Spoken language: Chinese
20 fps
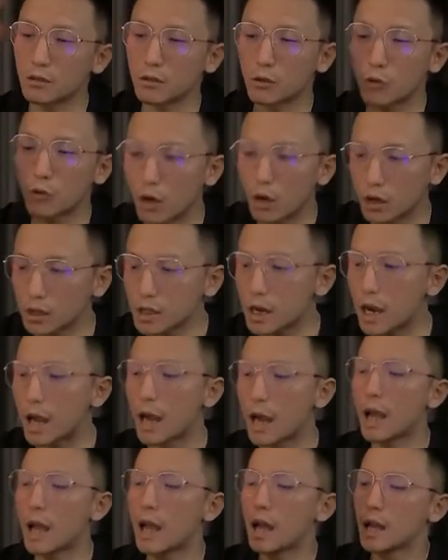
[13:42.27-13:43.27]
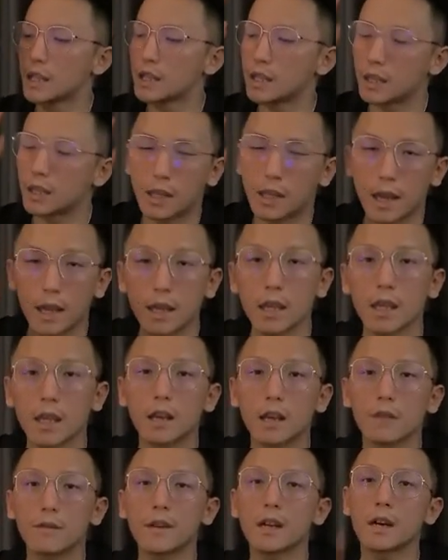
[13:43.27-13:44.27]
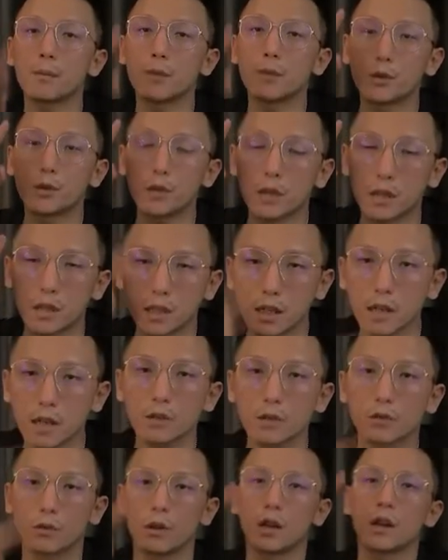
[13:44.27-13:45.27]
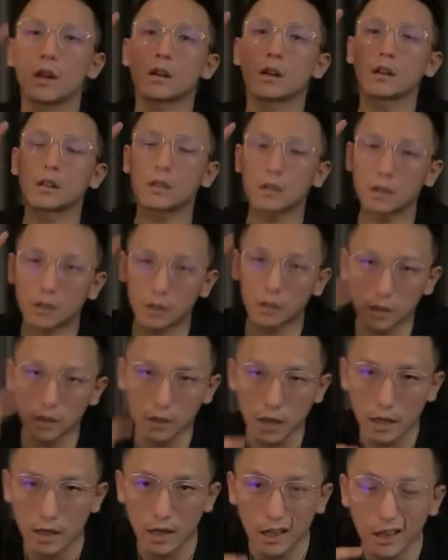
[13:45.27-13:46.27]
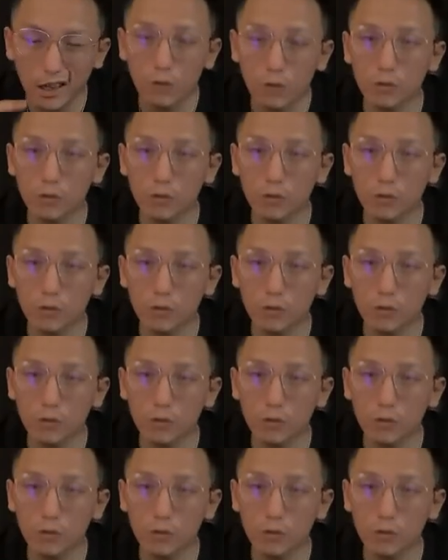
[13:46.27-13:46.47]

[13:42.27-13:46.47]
我见到不少管理者对新员工入职的第一天非常敷衍，